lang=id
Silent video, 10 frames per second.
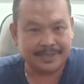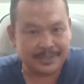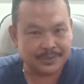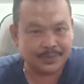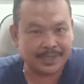
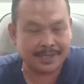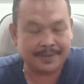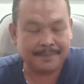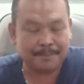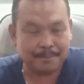dan
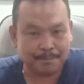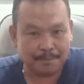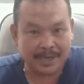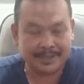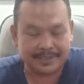juga
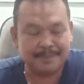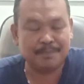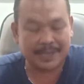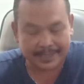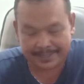Mbah
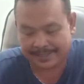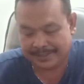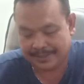Gimbal